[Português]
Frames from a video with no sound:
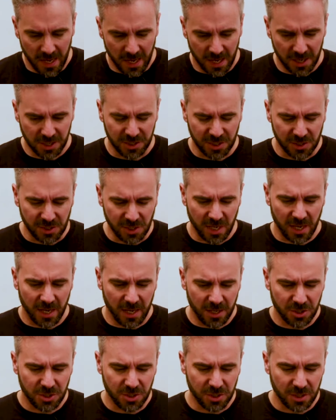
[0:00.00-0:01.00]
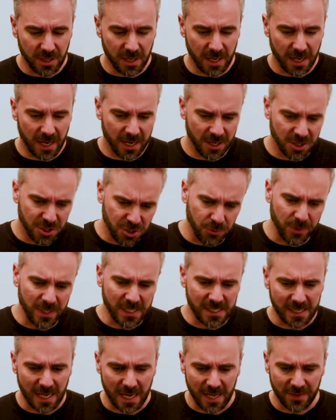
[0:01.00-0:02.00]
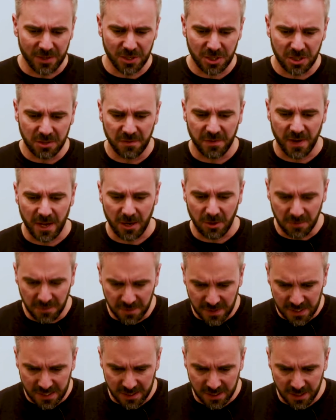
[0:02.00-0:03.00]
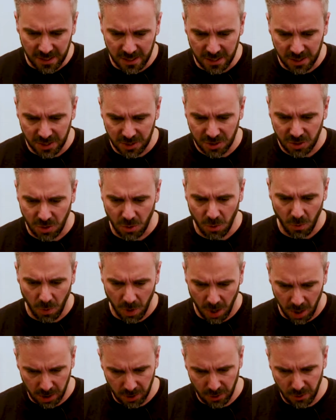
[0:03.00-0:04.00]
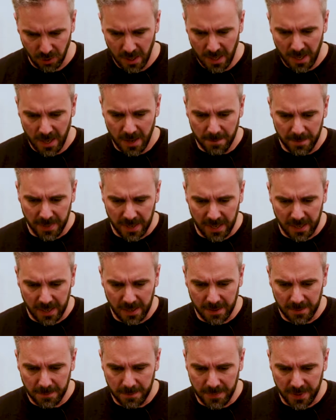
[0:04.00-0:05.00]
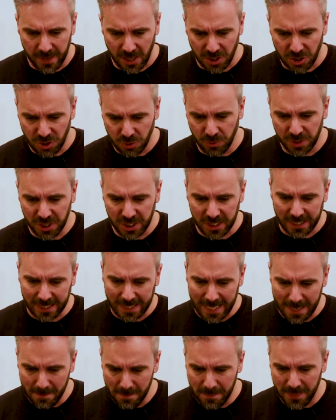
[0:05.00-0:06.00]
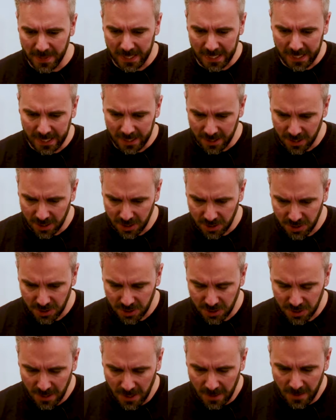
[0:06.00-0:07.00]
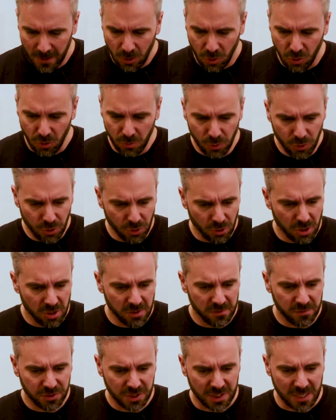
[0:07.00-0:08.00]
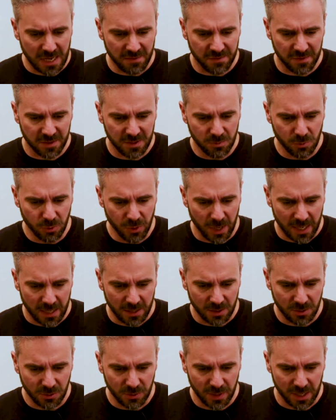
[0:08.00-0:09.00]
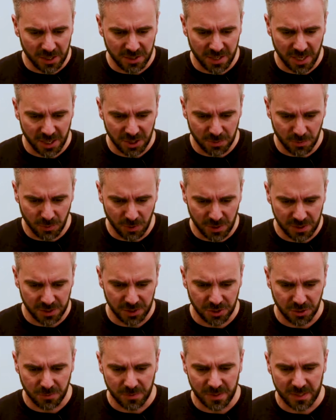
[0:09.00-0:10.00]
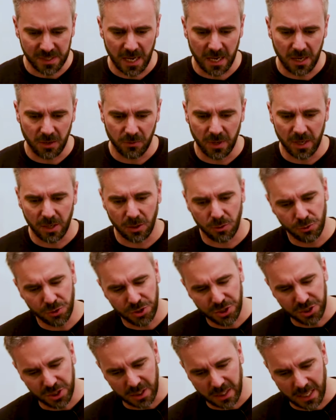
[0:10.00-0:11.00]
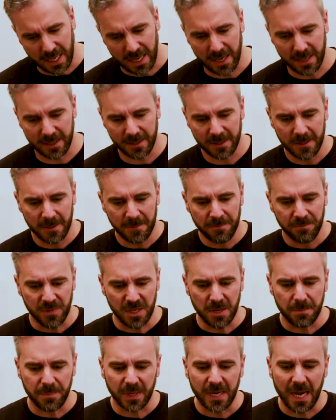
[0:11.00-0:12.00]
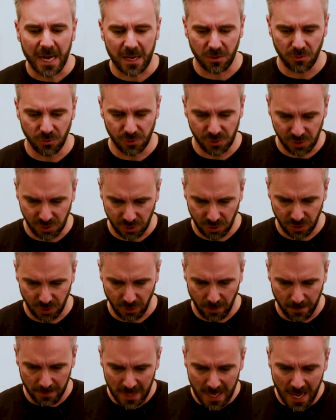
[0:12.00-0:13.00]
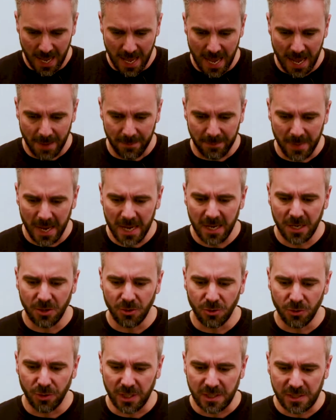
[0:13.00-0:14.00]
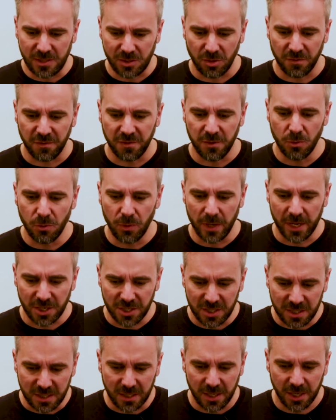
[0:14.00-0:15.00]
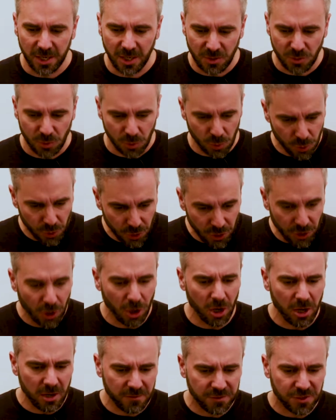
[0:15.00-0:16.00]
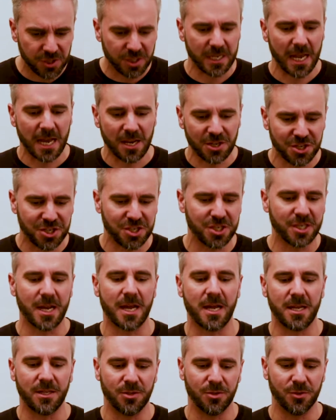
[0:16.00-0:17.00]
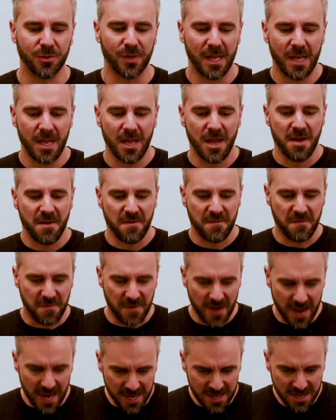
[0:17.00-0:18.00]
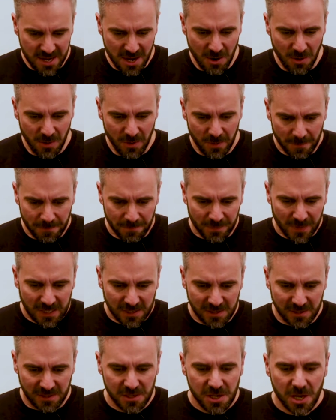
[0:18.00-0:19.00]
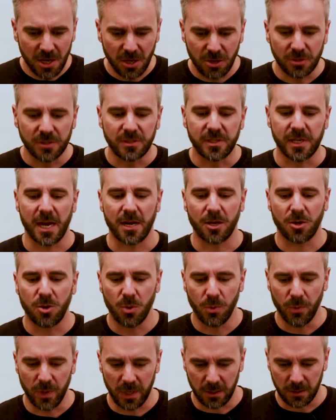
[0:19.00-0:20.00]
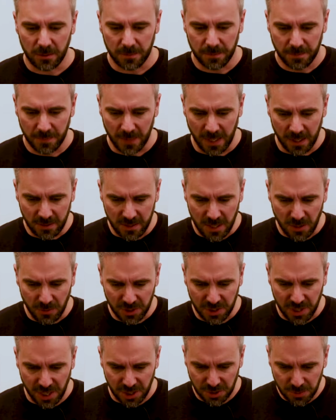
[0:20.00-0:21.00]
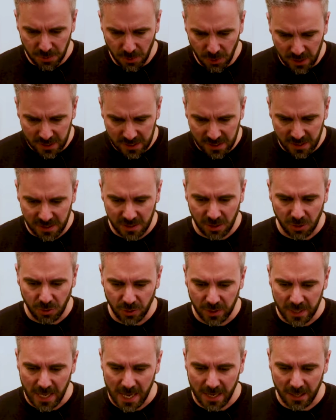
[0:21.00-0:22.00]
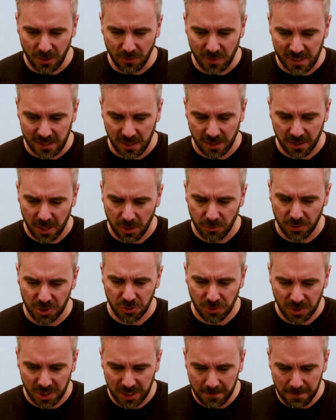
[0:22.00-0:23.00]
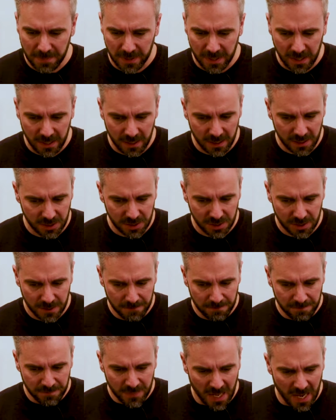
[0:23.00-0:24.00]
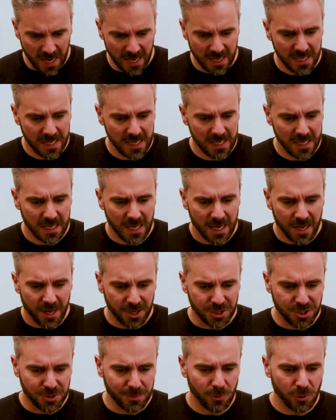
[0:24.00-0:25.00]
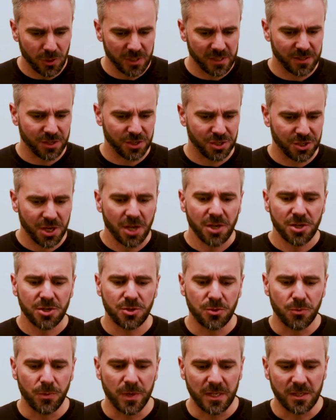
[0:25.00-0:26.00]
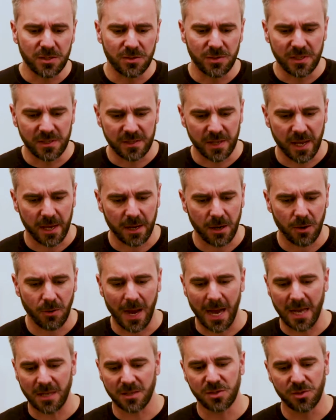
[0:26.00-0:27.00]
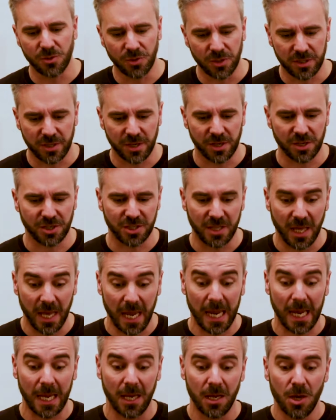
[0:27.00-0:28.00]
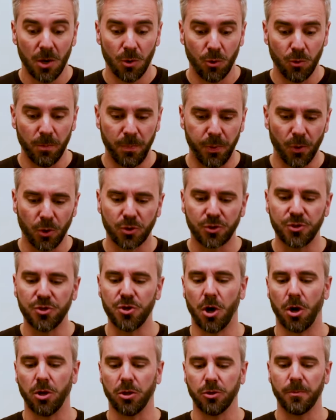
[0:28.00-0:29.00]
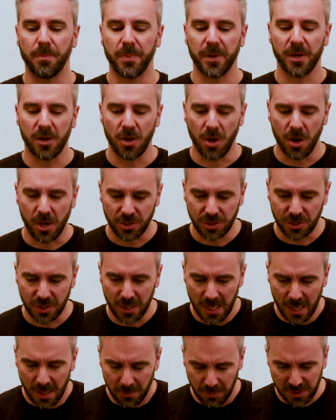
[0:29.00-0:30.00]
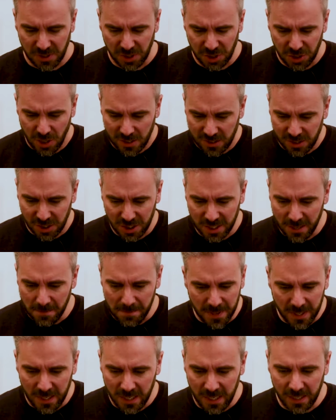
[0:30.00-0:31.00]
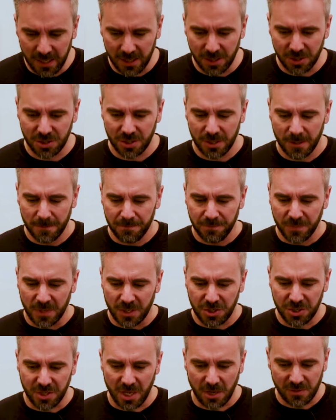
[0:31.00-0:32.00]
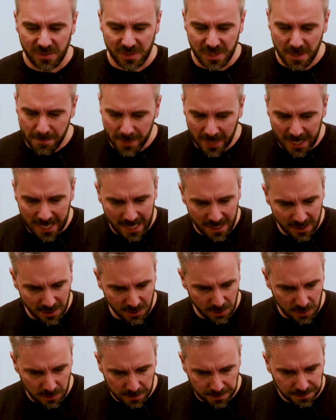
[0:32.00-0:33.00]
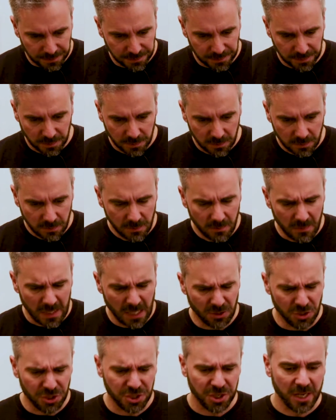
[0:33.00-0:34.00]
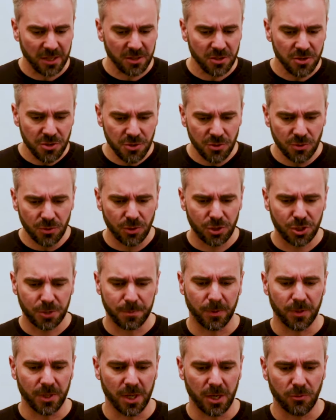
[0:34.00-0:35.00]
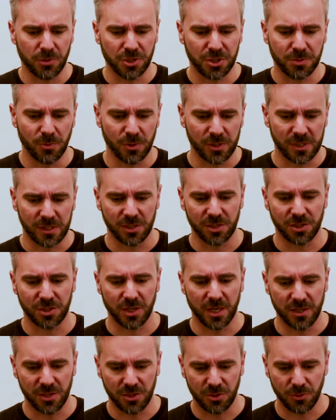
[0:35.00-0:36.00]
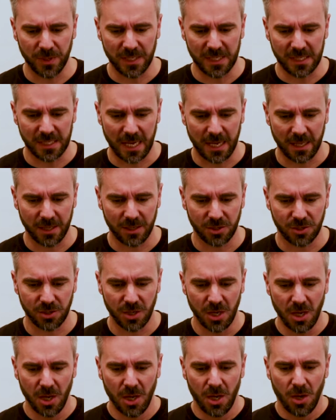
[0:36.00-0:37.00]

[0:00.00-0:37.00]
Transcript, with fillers: As, as as juizadas levaram vasilhas com óleo para, para as suas lamparinas. Como o noivo estava demorando, as dez moças começaram a cochilar e a pegar no sono. À meia-noite se ouviu este grito: O noivo está chegando, venham se encontrar com ele. Então as dez moças acordaram, acenderam as suas lamparinas. Aí as moças, sem juízo, disseram às outras: Deem um pouco de óleo para nós pois as nossas lamparinas estão se apagando. De jeito nenhum, responderam as moças ajuizadas.